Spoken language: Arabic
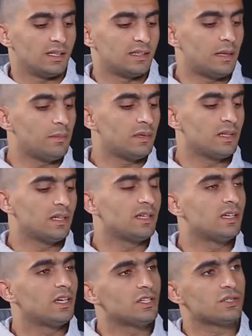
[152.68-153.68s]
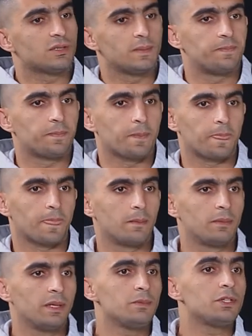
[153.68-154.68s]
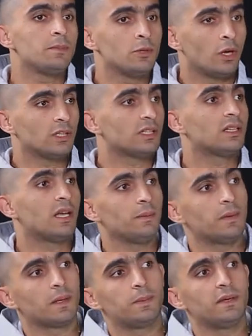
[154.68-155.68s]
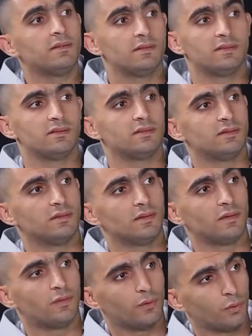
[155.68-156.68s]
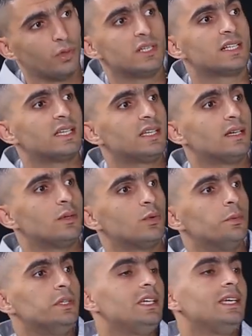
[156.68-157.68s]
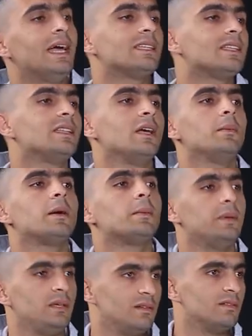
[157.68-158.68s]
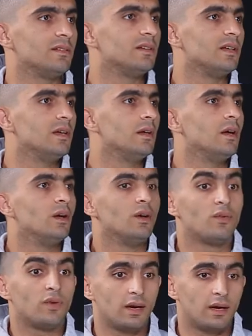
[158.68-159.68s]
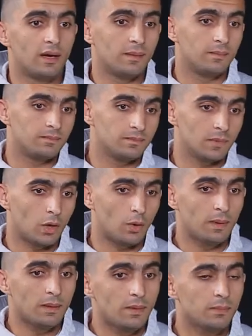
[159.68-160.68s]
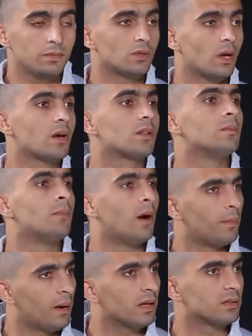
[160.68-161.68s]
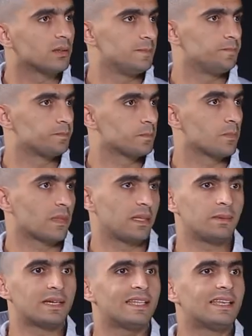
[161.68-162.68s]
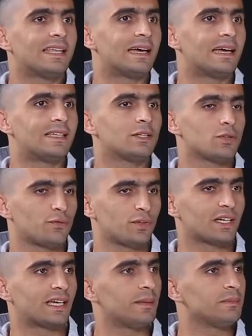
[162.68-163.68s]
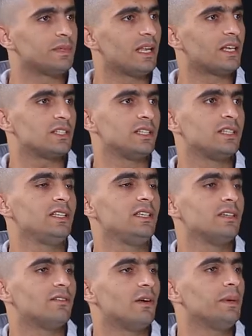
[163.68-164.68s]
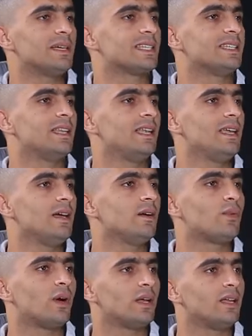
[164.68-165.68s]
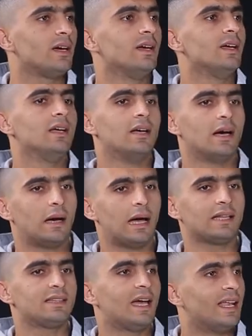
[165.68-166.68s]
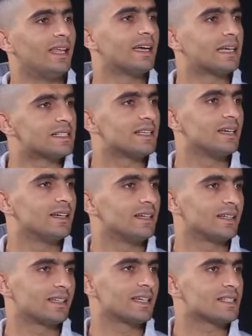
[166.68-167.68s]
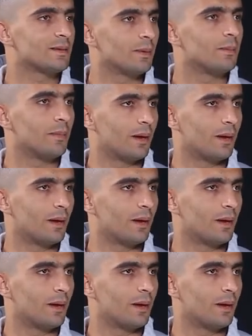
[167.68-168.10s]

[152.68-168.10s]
دايما نادي الجيش بيمشي منه عدد لعيبه كبير في كل سنه وبيجي عدد لعيبه كبير فعقبال ما بنتاقلم مع بعض يمكن انا انا شفت الكلام ده لان دي رابع سنه ليا فانا عدى عليا كذا كذا